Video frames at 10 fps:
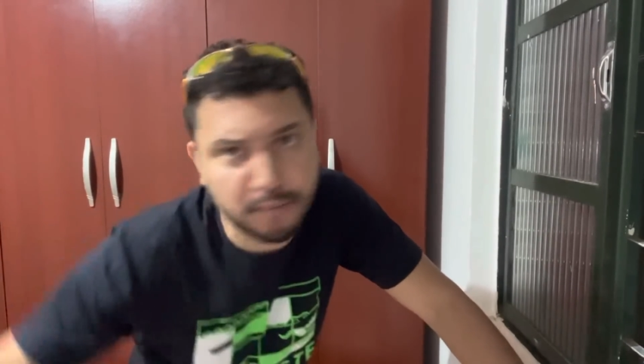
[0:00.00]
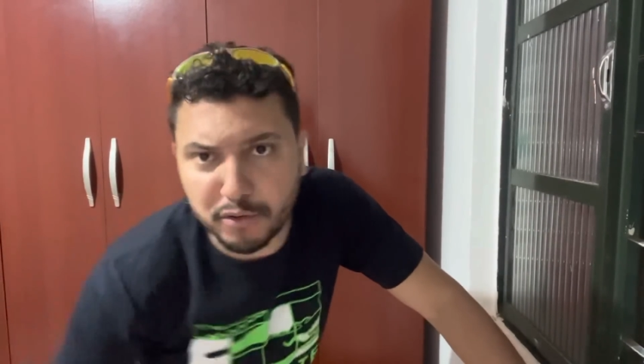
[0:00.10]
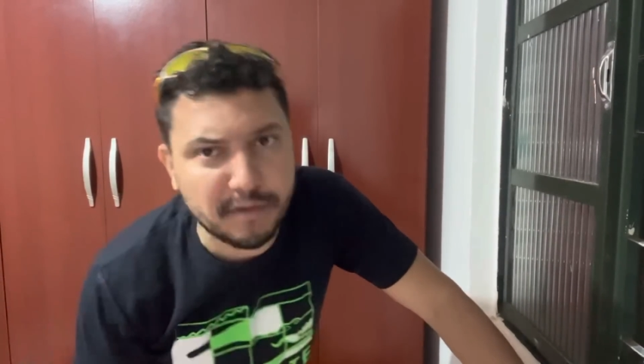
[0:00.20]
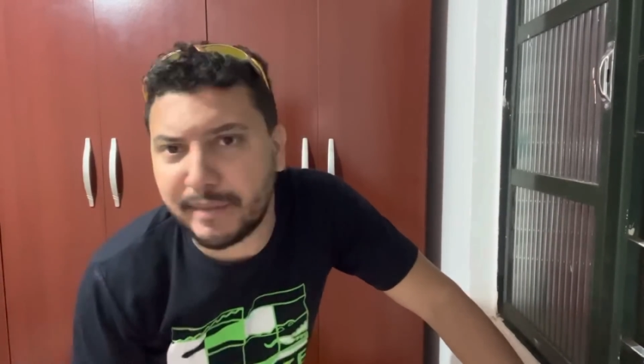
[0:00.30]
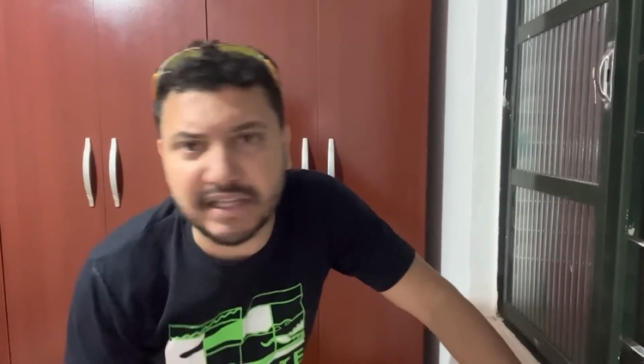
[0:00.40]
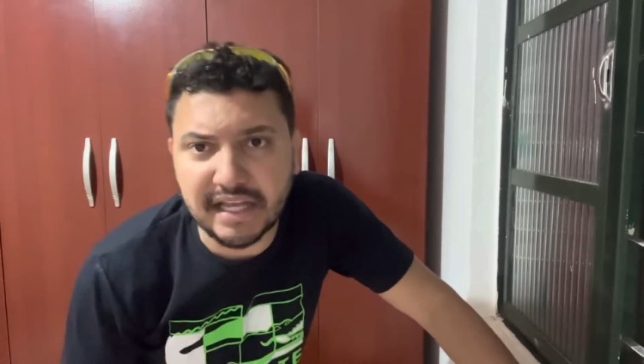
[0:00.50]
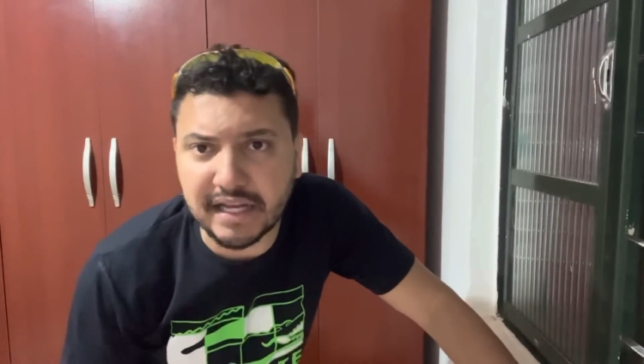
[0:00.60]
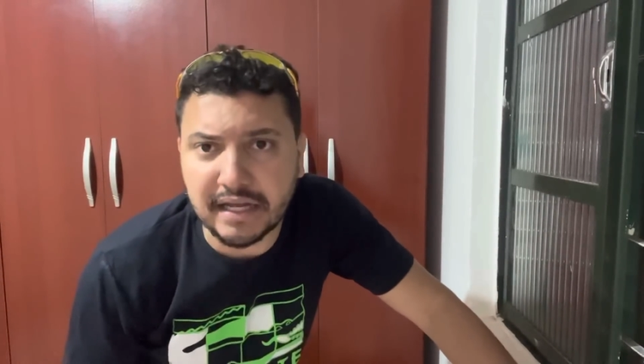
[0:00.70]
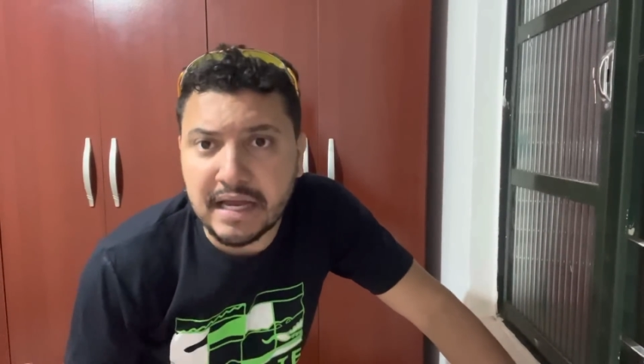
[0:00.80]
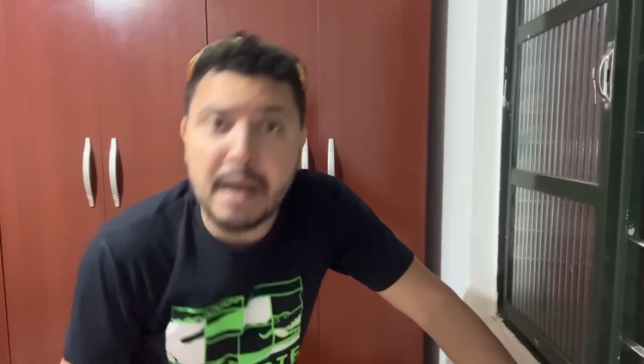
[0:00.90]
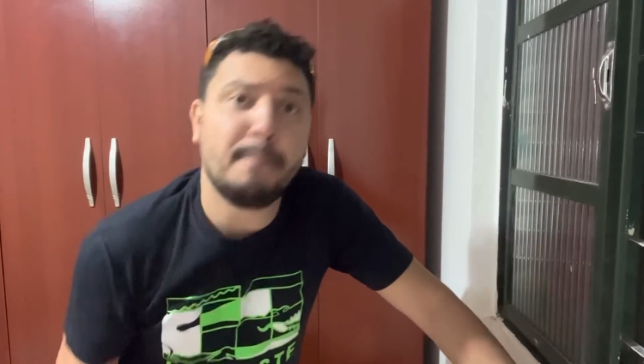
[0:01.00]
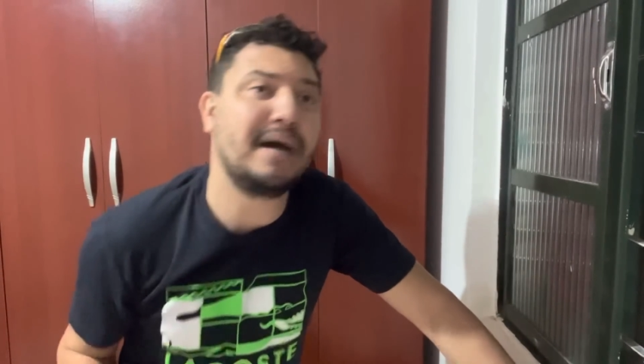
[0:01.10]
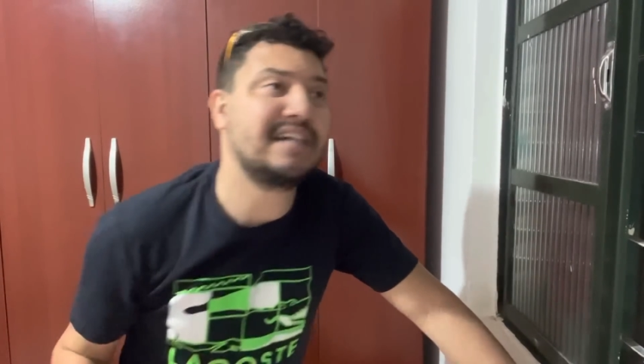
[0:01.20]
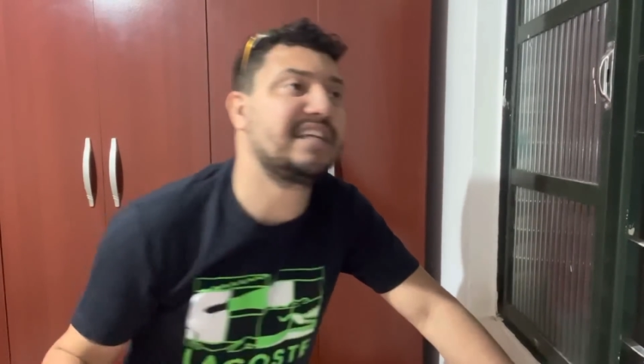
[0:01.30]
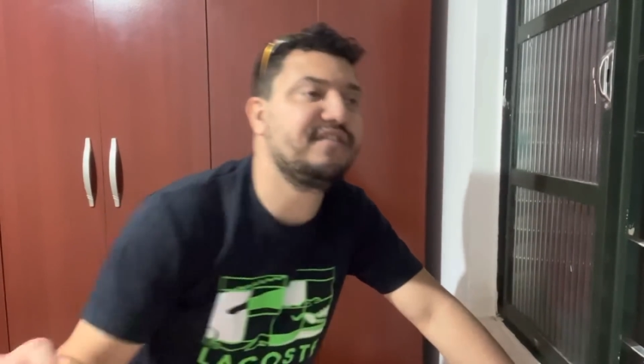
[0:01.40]
problema dela,
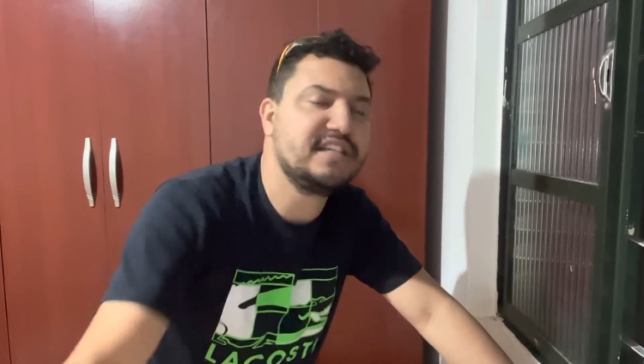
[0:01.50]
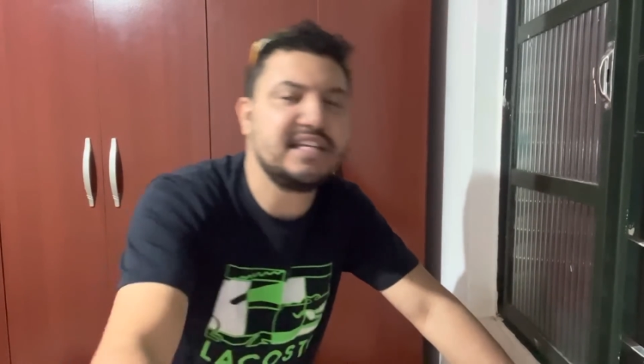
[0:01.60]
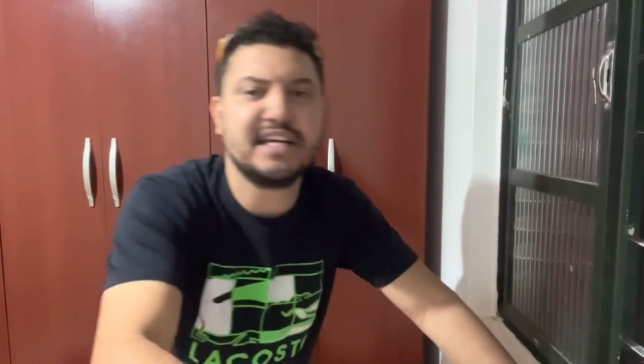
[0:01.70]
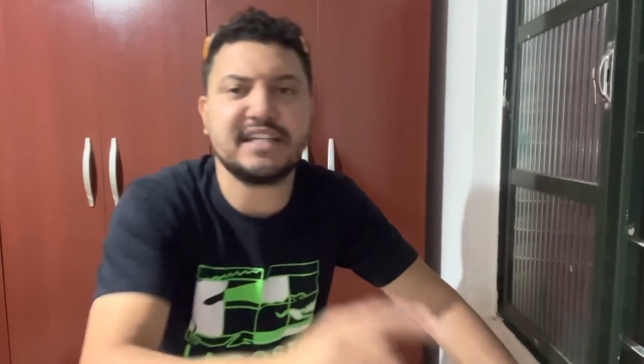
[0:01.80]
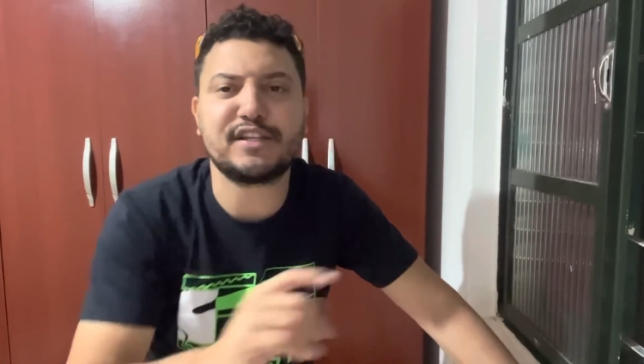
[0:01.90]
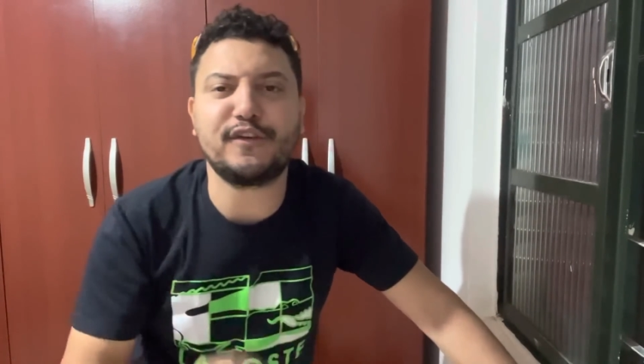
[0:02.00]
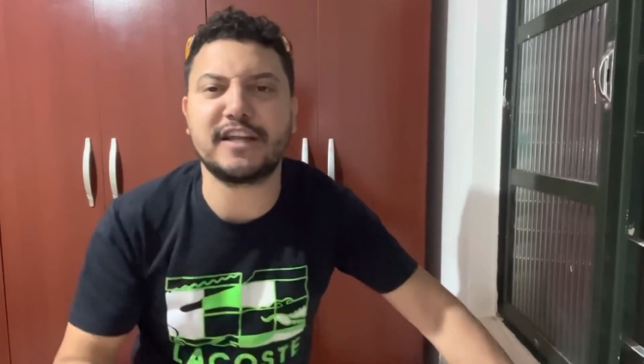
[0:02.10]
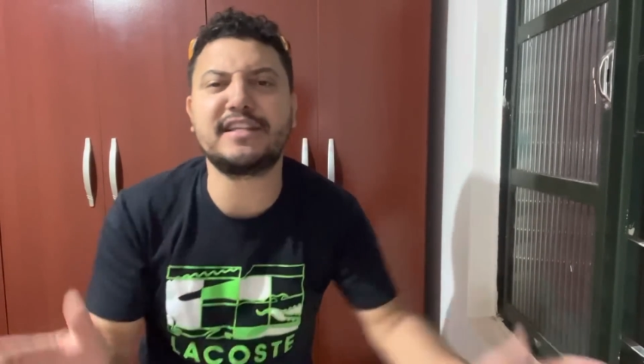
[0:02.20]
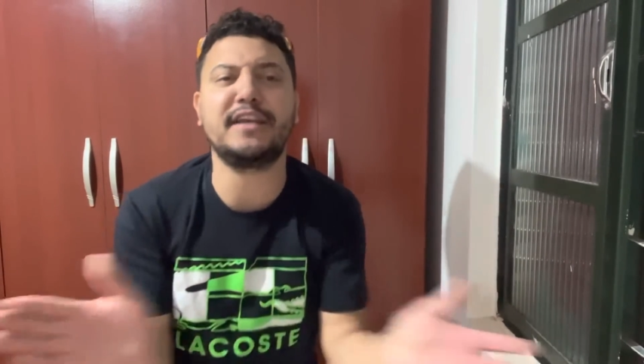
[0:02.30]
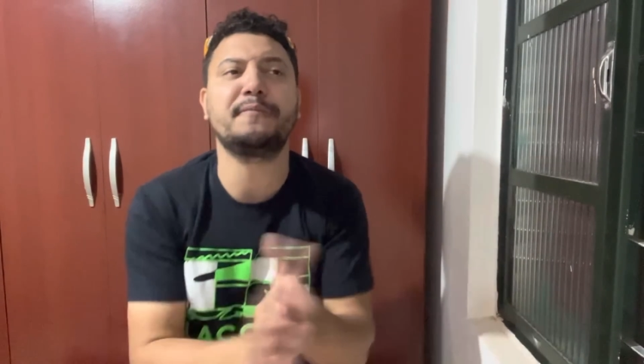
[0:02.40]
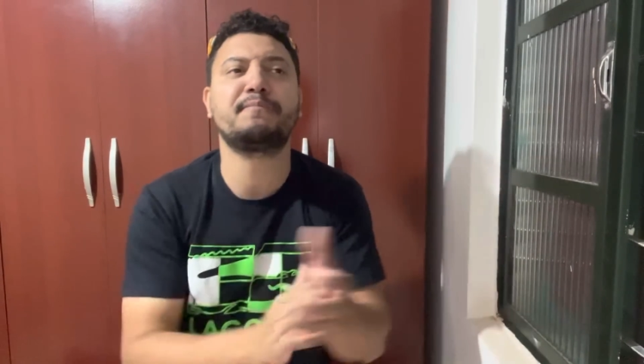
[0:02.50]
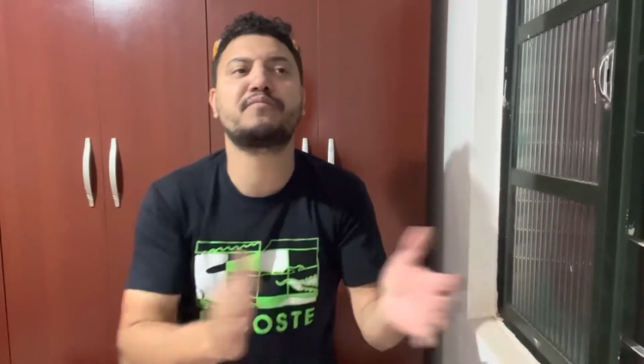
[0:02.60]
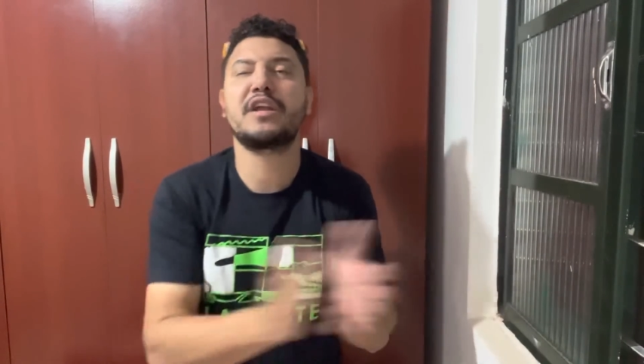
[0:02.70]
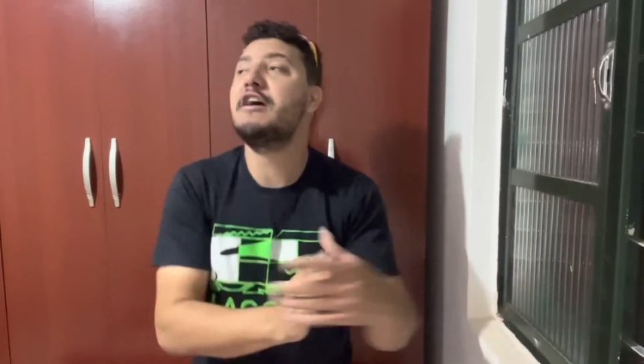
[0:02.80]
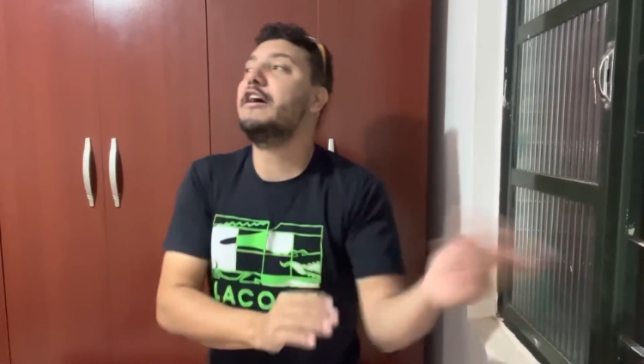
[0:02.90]
mas a vizinhança fala assim:
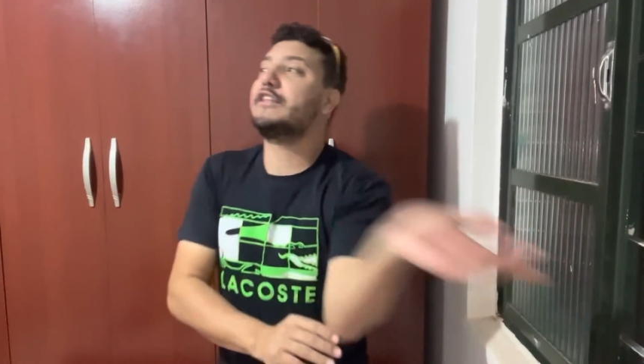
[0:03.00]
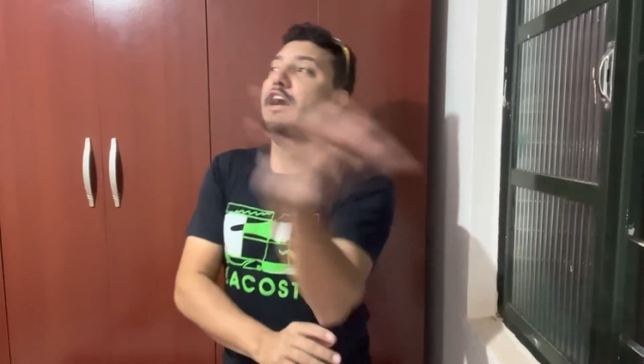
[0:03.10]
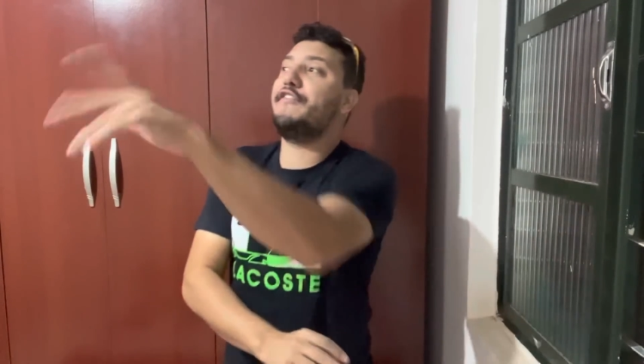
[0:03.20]
tá